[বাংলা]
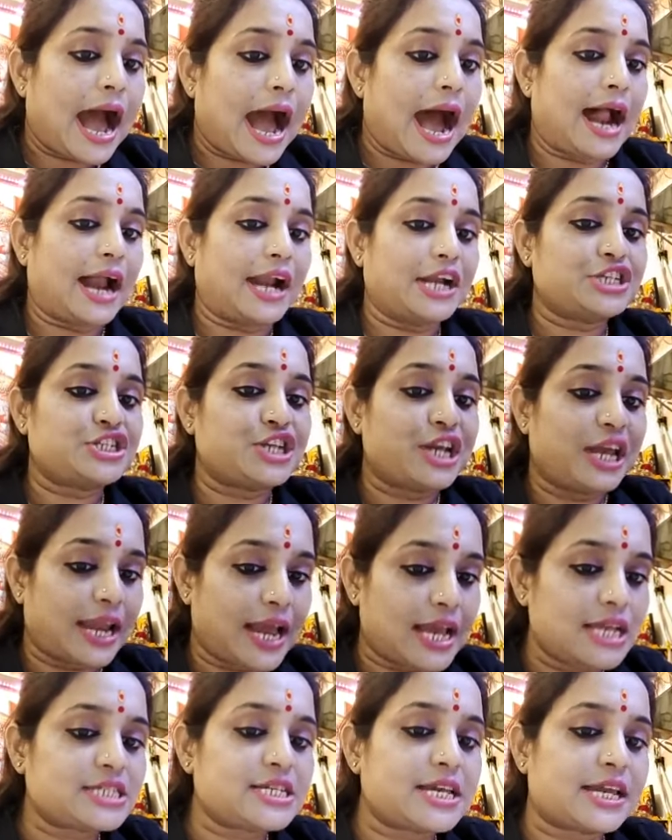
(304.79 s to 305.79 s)
আর সেলাই
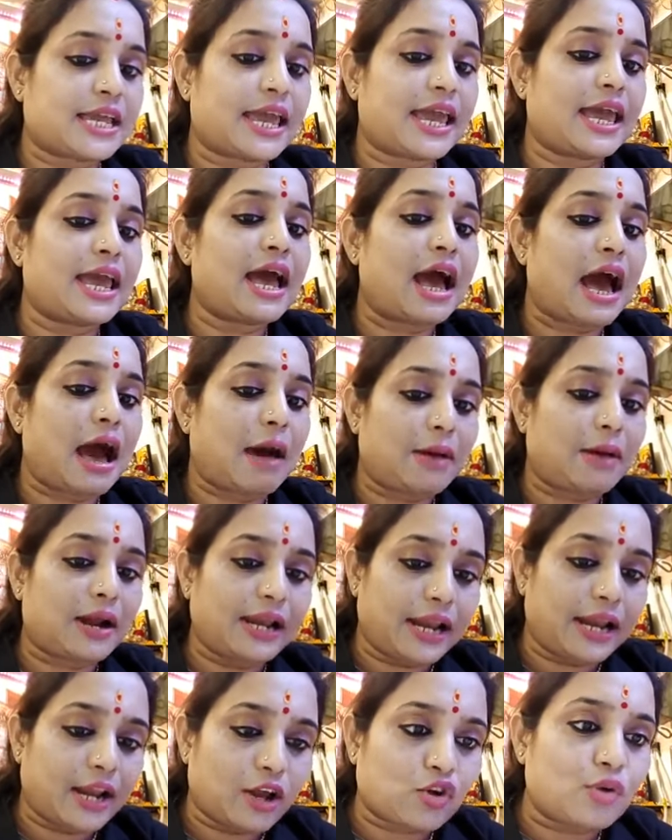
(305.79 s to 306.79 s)
শিখে আমার
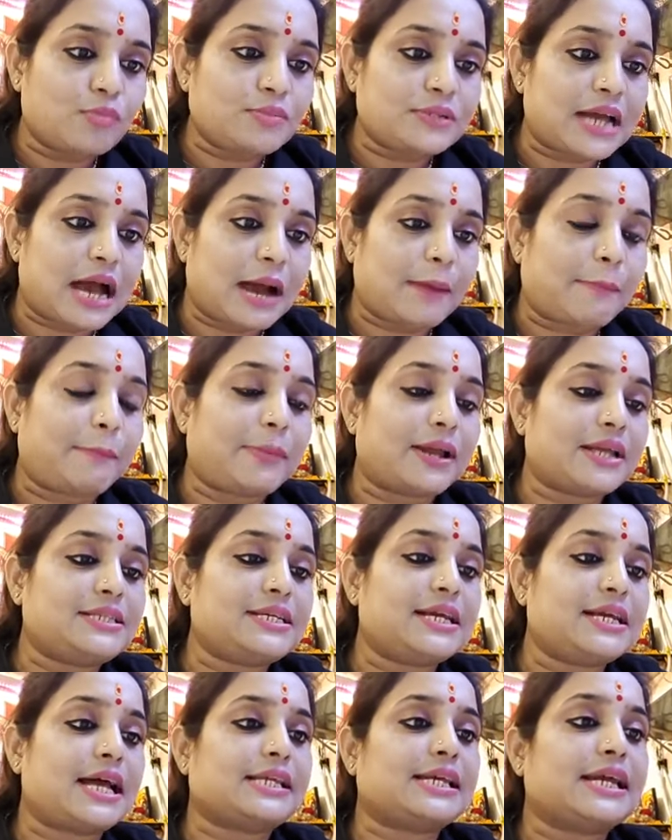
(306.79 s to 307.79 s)
এরকম যে আপনার যে
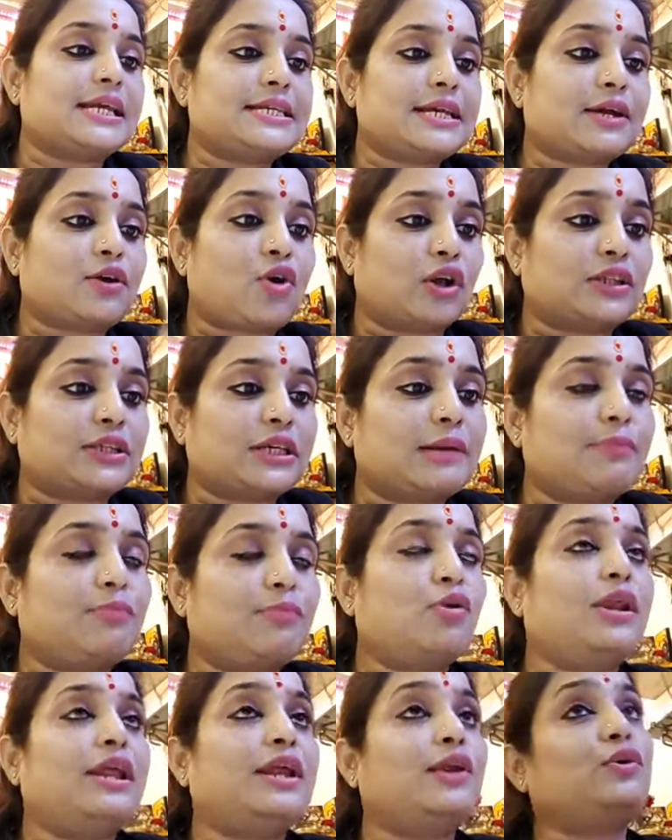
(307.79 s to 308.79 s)
আগে যে কথাটা
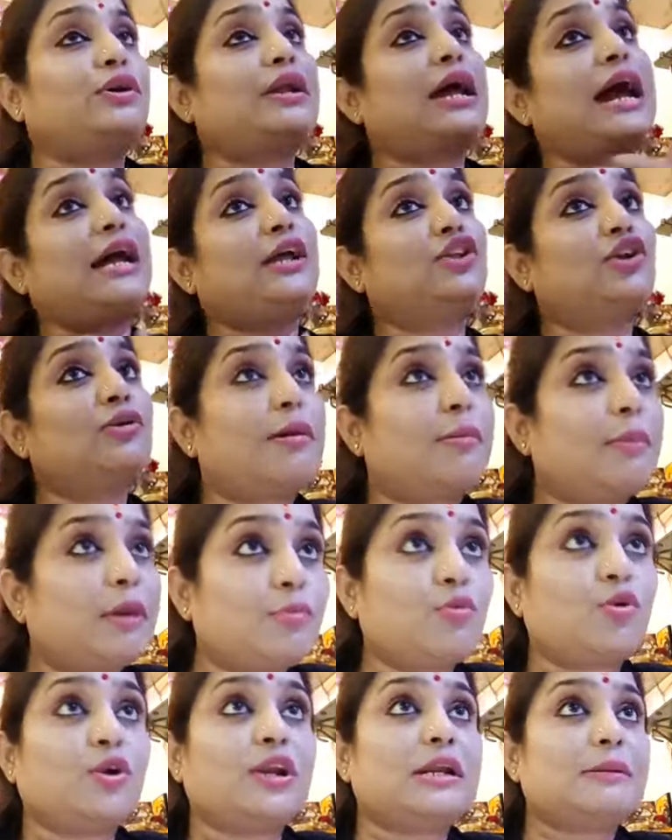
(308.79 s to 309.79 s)
বললেন ওটা একদম আমার
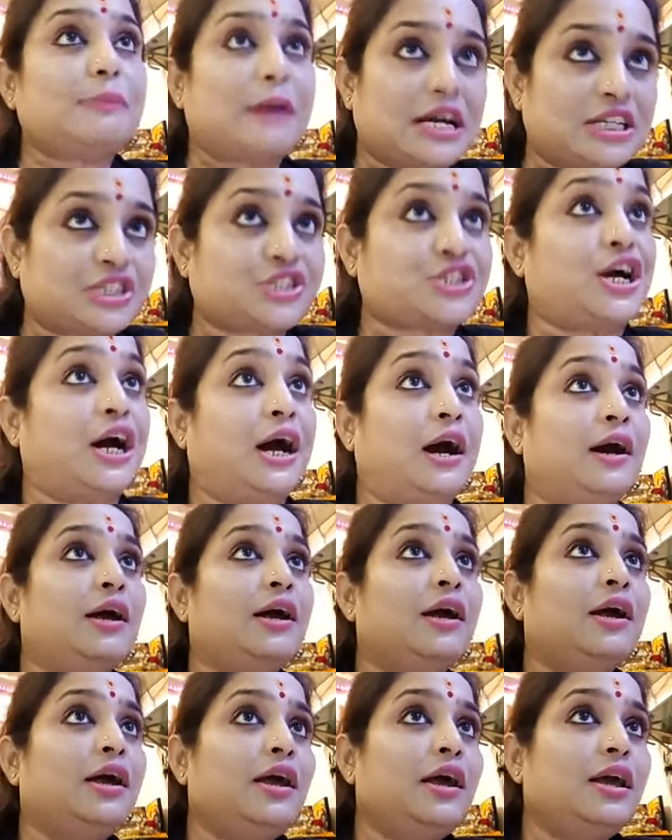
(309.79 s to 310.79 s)
মনের ভাষা
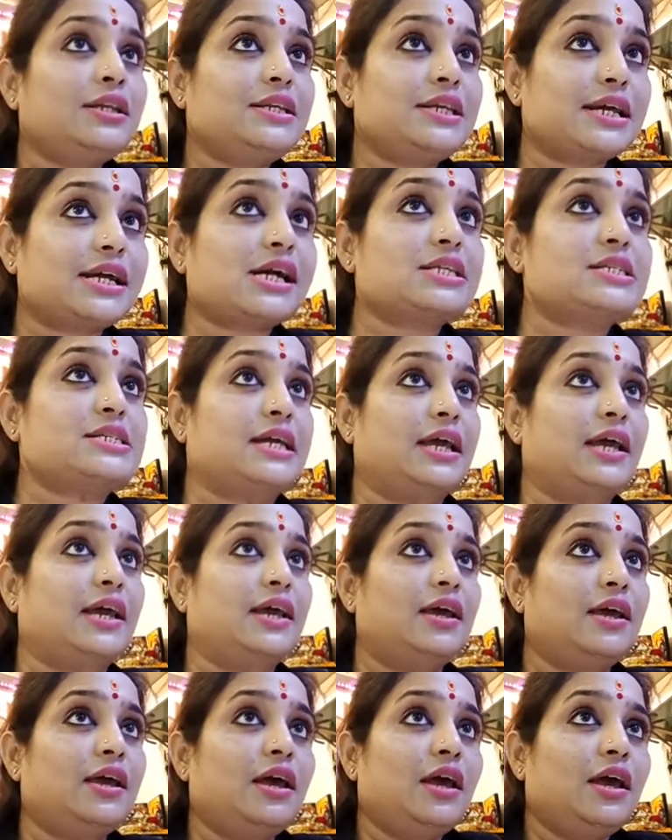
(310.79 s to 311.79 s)
ঠিক আছে
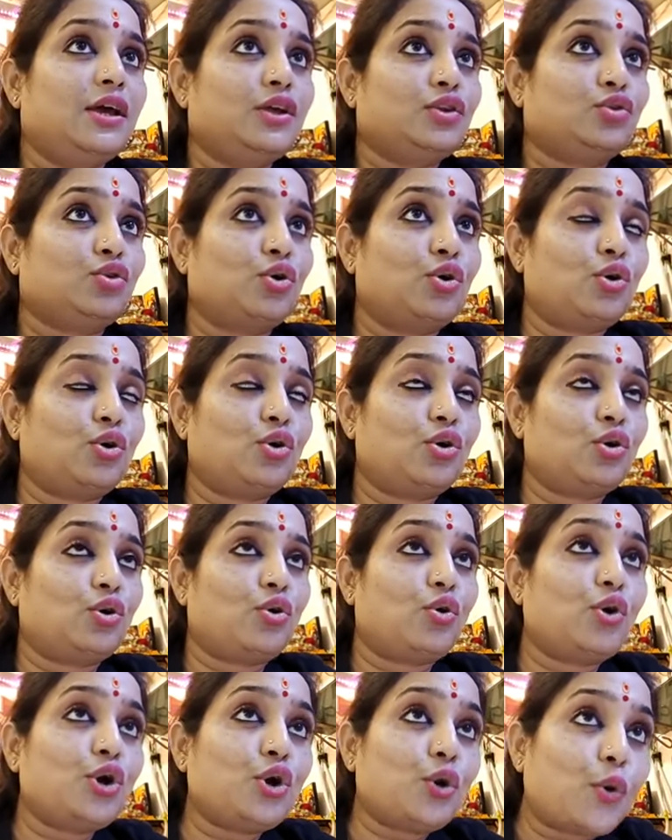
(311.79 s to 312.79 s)
তো
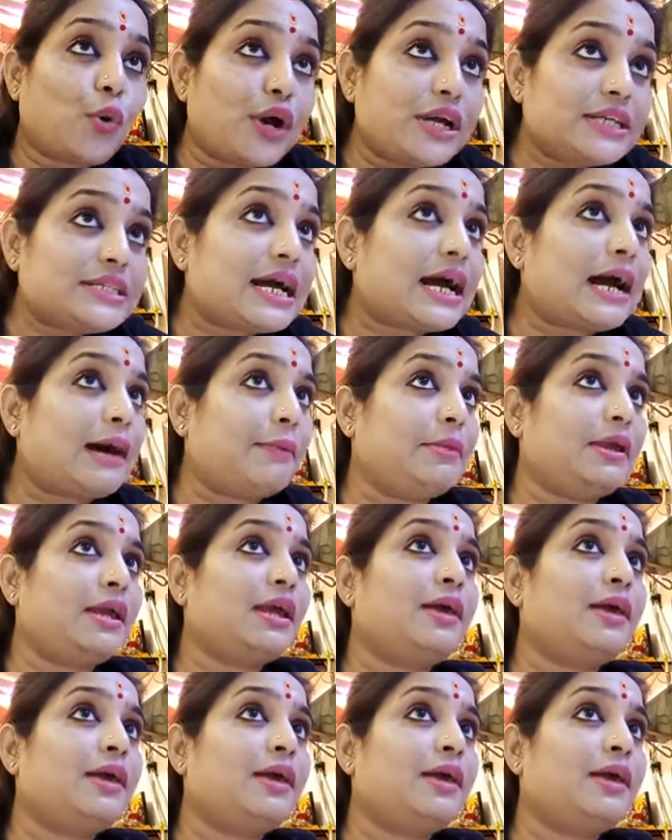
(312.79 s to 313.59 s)
ওইটা আমি